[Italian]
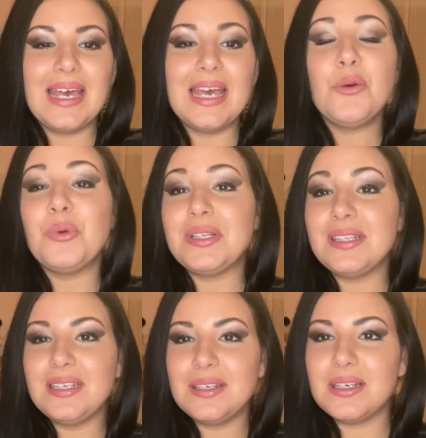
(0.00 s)
eh, e
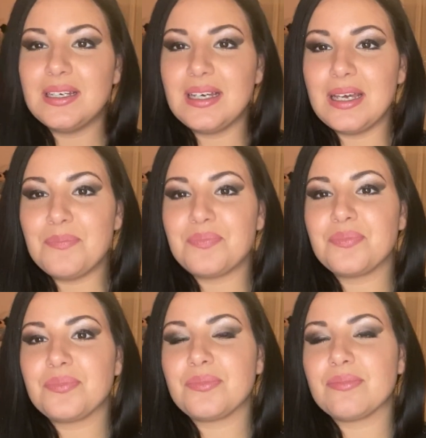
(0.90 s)
quindi
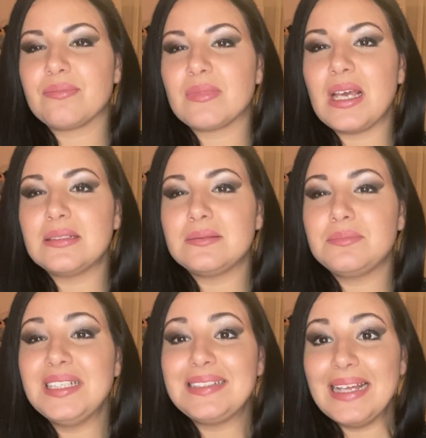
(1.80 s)
ehm,
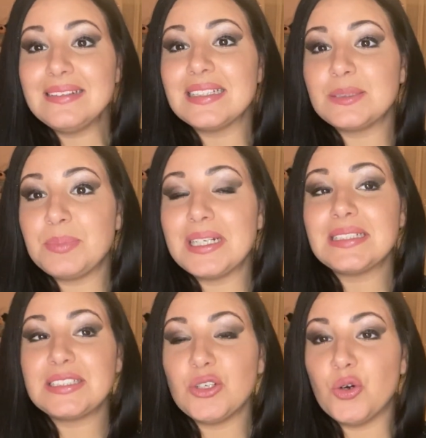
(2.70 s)
di tanta
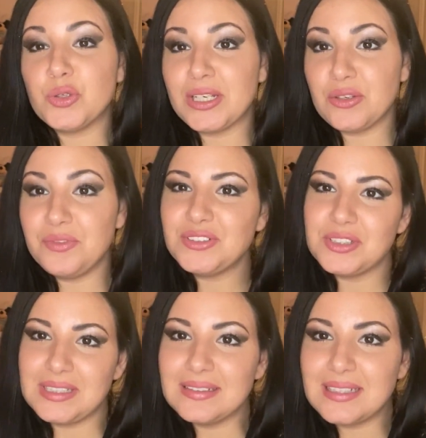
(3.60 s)
ispirazione che ho visto
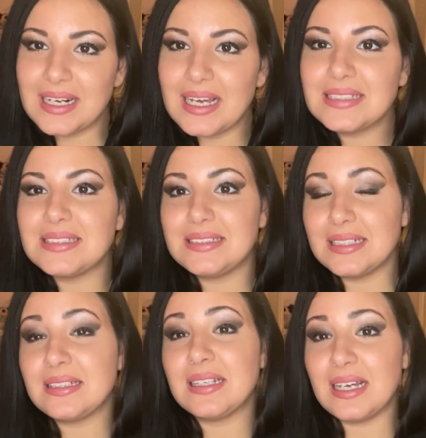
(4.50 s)
di tante ragazze di
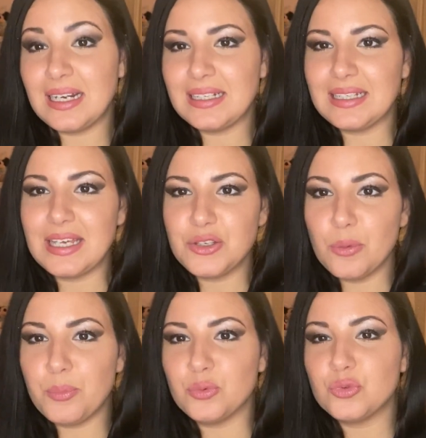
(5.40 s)
tanti canali che
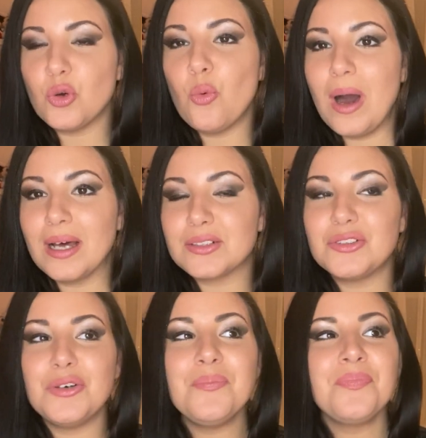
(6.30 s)
io appunto
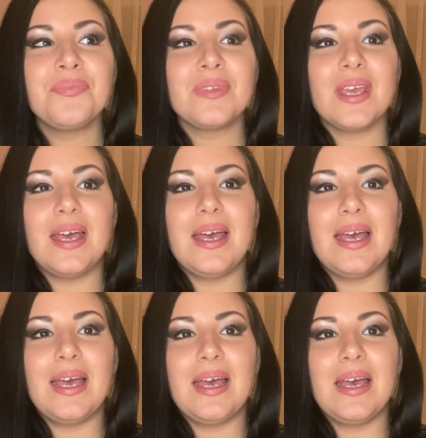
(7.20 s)
guardo
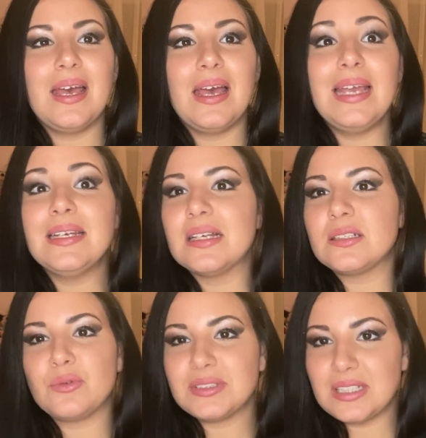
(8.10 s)
eh, è
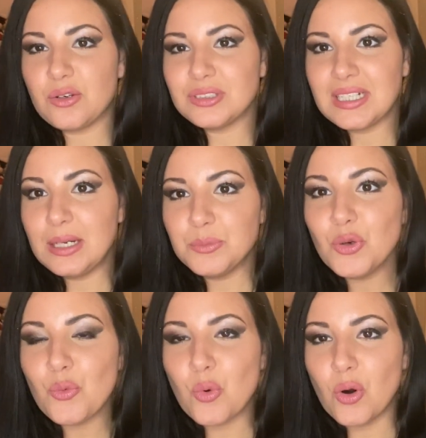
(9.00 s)
nata questa cosa nel
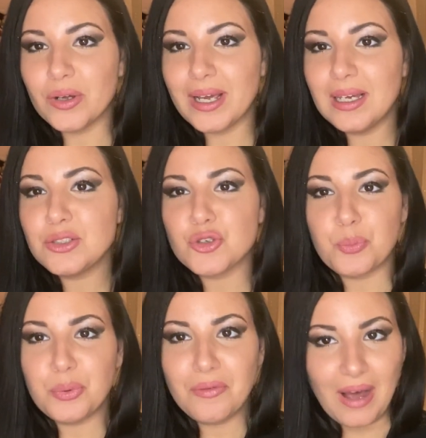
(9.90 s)
mio cuore, ci
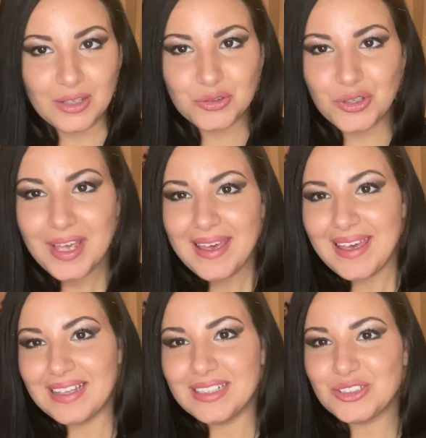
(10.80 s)
ho provato
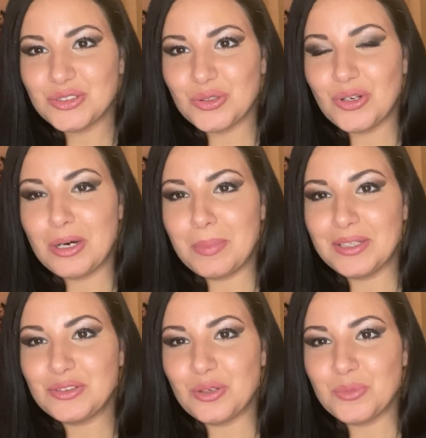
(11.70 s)
e adesso ho
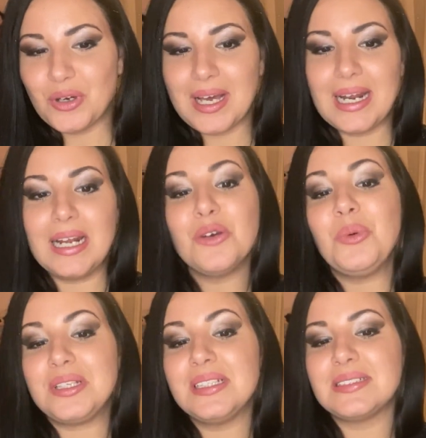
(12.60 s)
aperto il mio canale,
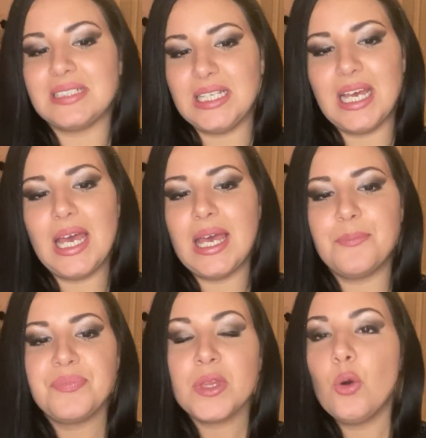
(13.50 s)
quindi sì,
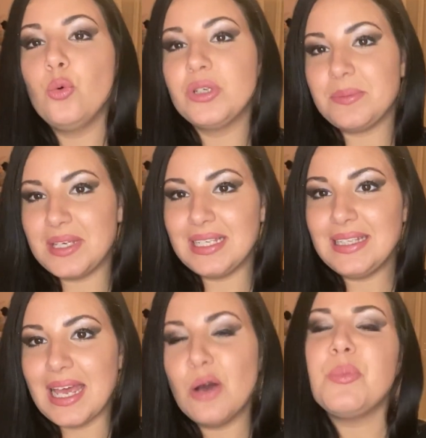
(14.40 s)
è una mia
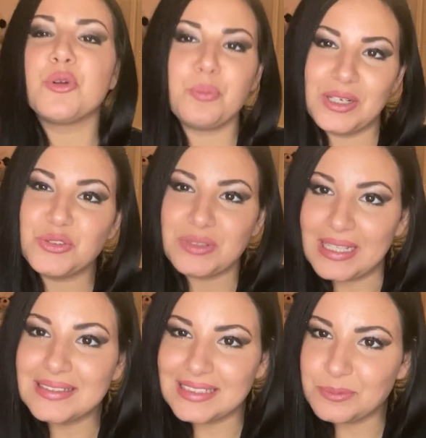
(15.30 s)
idea, però ho preso
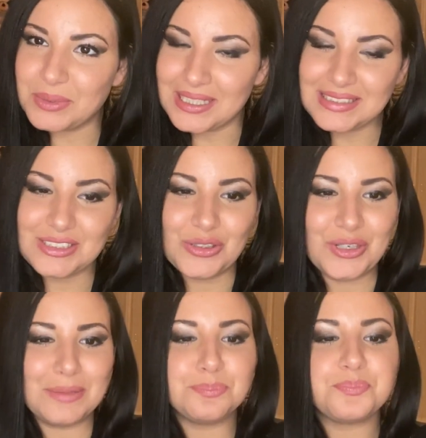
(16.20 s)
tanta
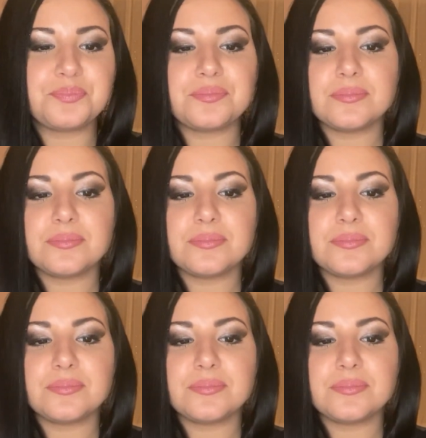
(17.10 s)
ispirazione.